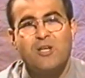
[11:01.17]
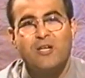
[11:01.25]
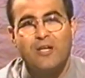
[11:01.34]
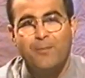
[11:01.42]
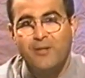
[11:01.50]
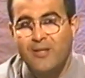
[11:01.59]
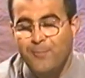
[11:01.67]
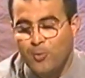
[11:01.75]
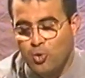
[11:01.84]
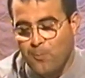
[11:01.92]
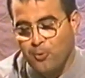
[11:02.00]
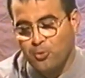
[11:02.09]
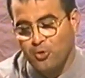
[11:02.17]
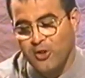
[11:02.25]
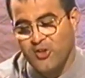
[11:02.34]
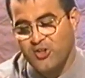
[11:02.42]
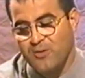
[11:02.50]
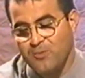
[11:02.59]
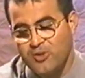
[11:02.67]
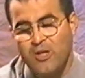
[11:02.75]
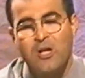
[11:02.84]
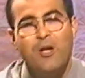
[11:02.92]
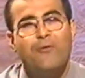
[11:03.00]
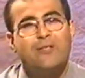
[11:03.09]
Hanenizde bir kopukluk yaşamış
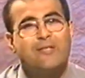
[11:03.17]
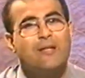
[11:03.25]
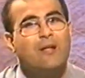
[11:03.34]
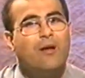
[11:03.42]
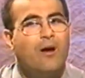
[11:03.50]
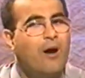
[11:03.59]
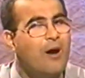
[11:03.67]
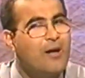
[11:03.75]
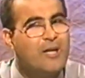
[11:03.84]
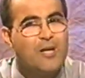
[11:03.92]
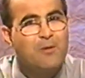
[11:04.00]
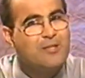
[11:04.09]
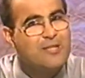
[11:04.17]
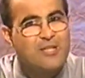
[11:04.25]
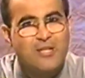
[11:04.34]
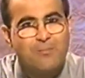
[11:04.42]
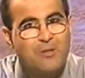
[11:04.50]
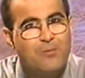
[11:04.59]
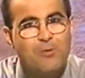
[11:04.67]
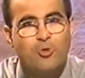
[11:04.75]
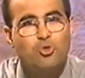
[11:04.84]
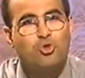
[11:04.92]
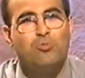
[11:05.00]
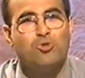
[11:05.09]
ve sen haneyi bile terk etmeyi bile
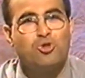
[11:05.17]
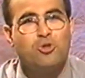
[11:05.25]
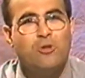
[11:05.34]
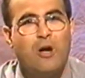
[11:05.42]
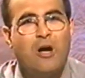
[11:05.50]
düşünmüşsün.